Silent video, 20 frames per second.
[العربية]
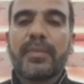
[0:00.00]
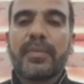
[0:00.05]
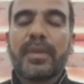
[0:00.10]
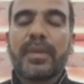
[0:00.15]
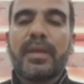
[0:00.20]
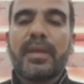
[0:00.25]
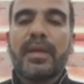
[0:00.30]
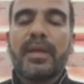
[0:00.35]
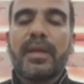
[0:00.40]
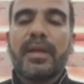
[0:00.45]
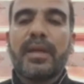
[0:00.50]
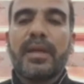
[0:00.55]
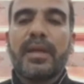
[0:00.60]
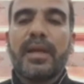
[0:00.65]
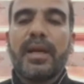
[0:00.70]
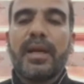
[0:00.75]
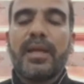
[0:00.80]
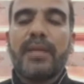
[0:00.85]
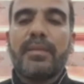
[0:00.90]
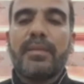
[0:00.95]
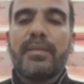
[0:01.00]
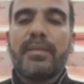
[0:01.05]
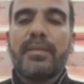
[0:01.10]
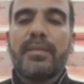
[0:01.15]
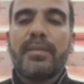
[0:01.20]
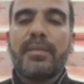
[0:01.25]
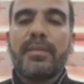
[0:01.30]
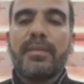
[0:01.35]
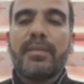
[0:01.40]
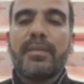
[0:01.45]
آه، المحكمه
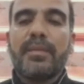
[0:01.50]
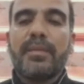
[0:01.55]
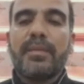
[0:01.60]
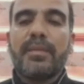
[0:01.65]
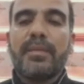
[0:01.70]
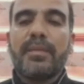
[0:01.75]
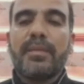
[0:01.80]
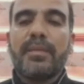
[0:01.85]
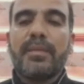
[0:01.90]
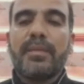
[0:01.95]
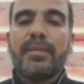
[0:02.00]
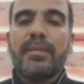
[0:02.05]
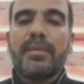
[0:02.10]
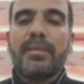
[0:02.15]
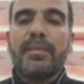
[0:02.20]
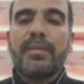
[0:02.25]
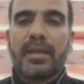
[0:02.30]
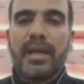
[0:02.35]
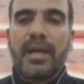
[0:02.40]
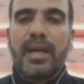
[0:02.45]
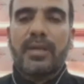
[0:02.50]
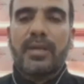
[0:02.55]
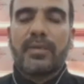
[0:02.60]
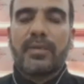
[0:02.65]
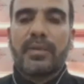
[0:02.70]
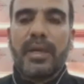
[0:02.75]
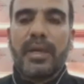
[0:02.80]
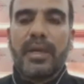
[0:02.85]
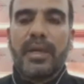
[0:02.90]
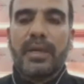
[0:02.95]
او تعديل قانون
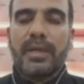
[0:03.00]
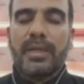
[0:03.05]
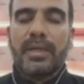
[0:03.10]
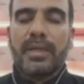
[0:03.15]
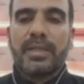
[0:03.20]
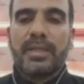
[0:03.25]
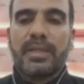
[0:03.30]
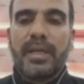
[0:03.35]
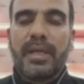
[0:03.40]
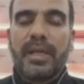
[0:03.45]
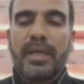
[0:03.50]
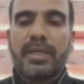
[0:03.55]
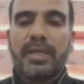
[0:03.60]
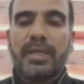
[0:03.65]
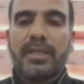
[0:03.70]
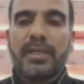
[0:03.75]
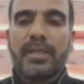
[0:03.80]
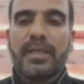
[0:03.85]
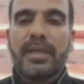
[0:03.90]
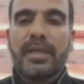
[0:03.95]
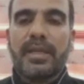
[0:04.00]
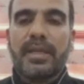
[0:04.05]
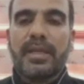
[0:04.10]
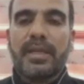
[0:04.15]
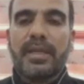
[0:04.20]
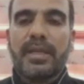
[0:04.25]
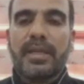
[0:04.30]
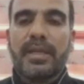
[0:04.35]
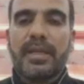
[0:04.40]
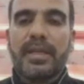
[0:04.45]
المحكمه الاتحاديه
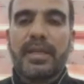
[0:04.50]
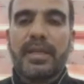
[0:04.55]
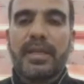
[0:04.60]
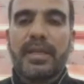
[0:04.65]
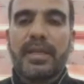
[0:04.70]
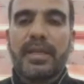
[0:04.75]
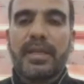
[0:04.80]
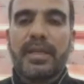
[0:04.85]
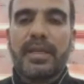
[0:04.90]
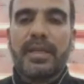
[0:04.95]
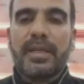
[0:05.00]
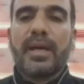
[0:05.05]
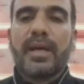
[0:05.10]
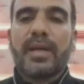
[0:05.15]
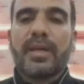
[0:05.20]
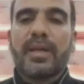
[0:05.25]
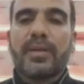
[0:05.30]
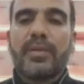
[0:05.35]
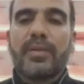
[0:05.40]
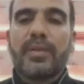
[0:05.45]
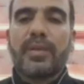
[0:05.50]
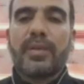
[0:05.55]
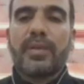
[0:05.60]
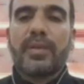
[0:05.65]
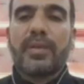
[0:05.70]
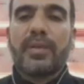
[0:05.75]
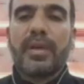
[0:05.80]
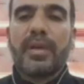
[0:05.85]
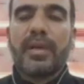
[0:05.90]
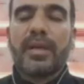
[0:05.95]
والقانون الاخر
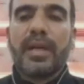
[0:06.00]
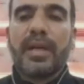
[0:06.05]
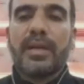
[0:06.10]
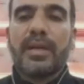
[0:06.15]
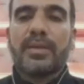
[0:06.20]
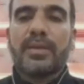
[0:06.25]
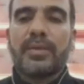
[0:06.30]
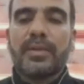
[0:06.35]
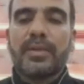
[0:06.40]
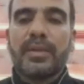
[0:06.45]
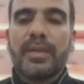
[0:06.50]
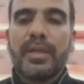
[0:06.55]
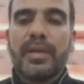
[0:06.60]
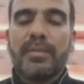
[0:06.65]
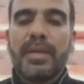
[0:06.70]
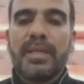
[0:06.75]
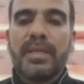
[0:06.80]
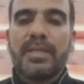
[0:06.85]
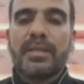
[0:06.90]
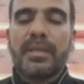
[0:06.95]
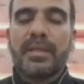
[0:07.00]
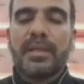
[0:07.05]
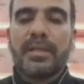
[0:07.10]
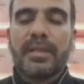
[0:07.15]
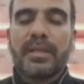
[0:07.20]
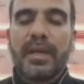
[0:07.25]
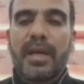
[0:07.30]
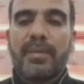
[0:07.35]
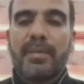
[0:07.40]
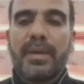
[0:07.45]
هو قانون مجلس
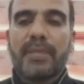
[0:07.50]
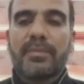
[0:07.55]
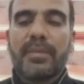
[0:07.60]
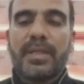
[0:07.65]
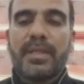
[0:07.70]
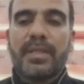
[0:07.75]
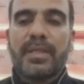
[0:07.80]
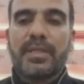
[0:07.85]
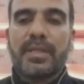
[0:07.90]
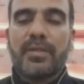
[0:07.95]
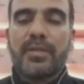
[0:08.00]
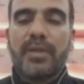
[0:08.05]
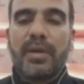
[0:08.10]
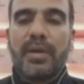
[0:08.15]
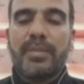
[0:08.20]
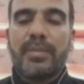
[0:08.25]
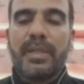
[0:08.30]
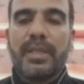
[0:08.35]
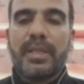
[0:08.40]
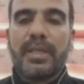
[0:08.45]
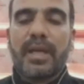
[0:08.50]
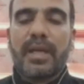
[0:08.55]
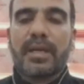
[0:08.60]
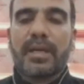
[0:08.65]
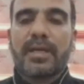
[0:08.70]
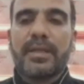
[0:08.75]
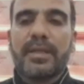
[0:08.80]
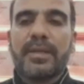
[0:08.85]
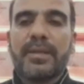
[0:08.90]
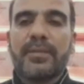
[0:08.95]
انتخابات مجلس النواب
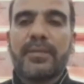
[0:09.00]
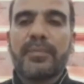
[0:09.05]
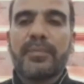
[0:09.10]
العراقي